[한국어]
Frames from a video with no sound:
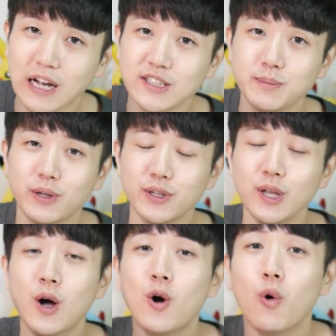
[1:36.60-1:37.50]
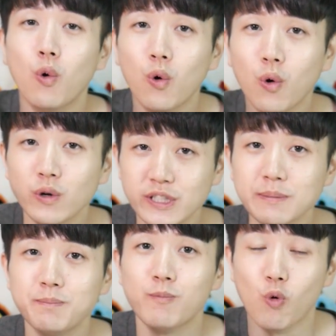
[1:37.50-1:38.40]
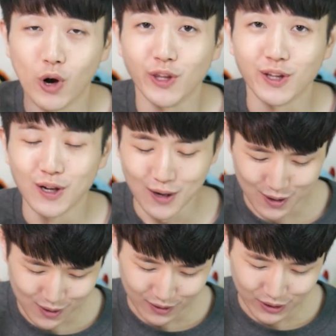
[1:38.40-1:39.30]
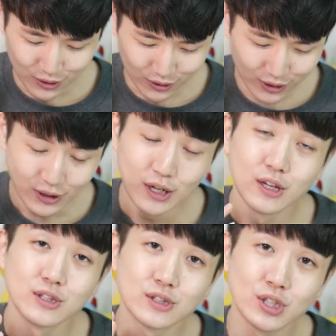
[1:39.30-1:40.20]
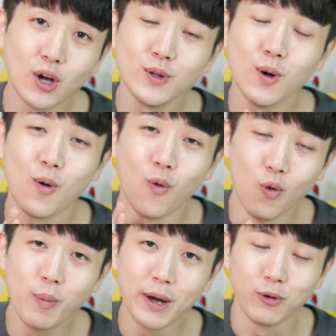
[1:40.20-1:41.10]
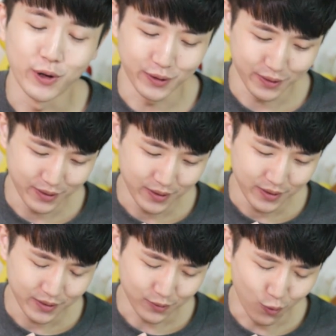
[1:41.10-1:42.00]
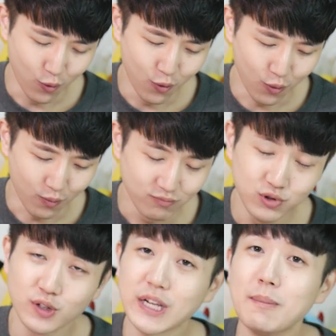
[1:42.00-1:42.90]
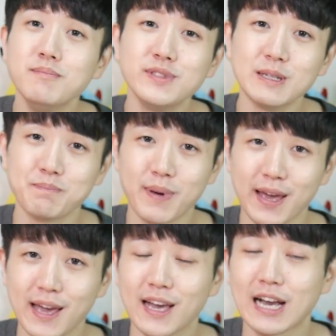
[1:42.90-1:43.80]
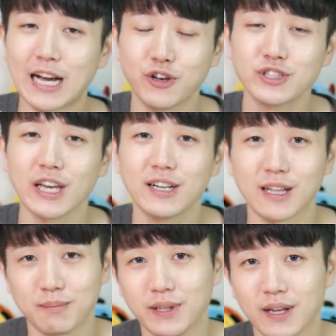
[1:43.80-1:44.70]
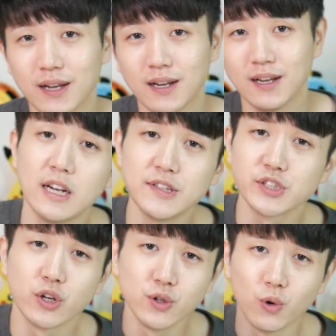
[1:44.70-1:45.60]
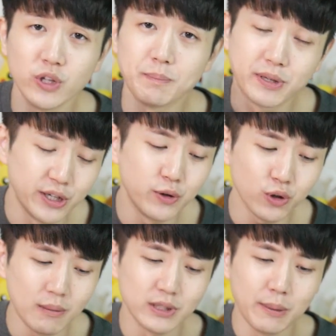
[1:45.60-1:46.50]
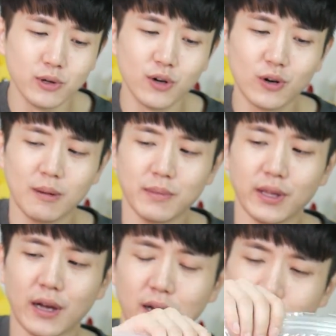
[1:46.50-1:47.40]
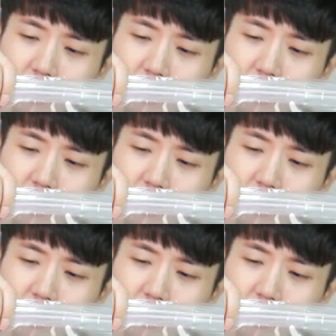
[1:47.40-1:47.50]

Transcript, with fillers: 따지면은 50원 이거는 1,500원 오 무려 30배의 가격 차이가 납니다 그래서 저는 오늘 비교를 한번 해보려고 합니다